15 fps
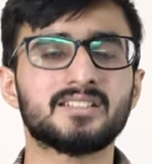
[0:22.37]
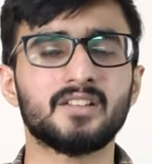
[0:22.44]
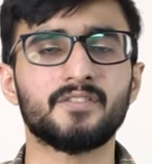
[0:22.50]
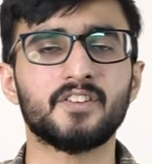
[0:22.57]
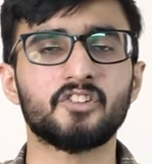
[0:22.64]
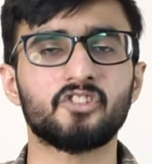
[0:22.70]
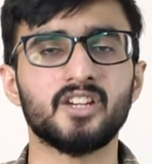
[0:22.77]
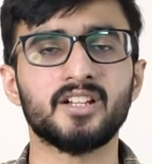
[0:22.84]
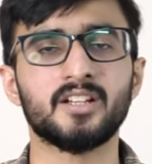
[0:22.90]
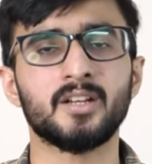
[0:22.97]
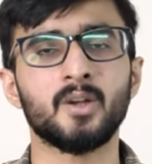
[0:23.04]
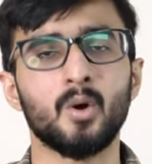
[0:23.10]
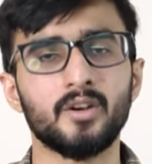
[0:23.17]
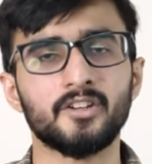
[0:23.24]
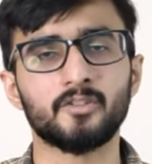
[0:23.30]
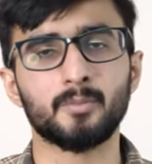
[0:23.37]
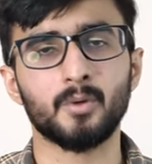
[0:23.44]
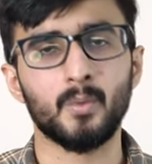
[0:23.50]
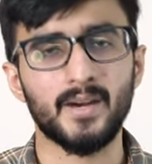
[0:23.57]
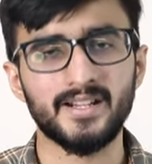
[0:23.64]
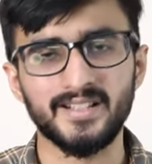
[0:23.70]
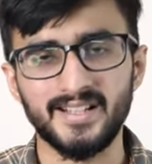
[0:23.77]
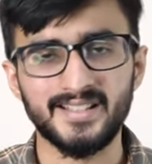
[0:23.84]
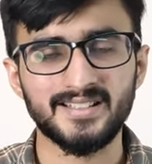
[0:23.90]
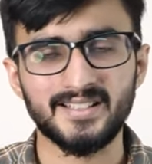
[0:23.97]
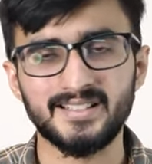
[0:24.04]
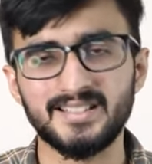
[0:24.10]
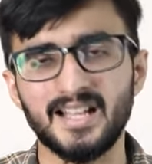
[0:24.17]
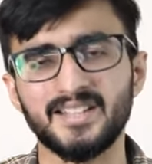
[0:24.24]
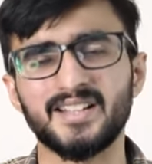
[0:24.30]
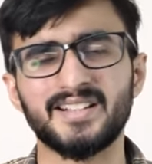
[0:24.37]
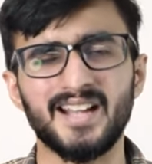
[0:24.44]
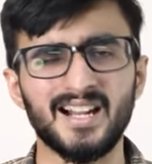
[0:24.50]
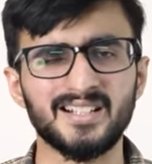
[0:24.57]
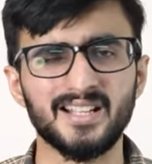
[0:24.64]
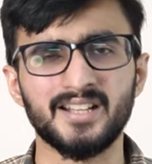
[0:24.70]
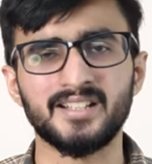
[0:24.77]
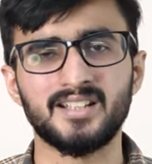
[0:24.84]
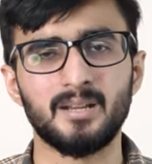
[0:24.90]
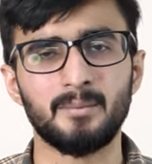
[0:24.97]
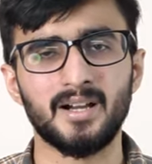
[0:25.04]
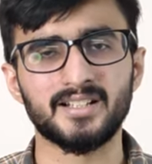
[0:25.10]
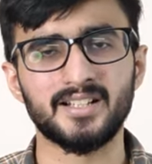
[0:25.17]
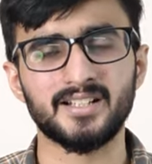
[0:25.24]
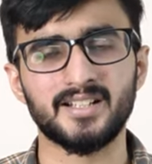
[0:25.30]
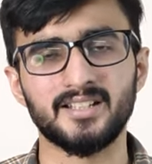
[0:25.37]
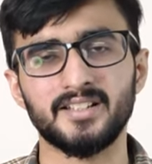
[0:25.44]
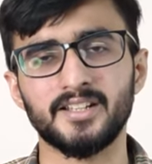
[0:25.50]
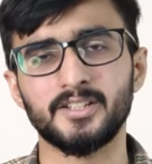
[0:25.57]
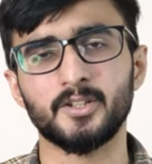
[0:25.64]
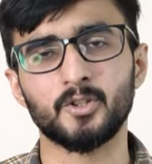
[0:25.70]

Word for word: सफिशियंट नॉलेज प्रोवाइड नहीं थी ज़्यादा डाटा नहीं था मार्केट के अंदर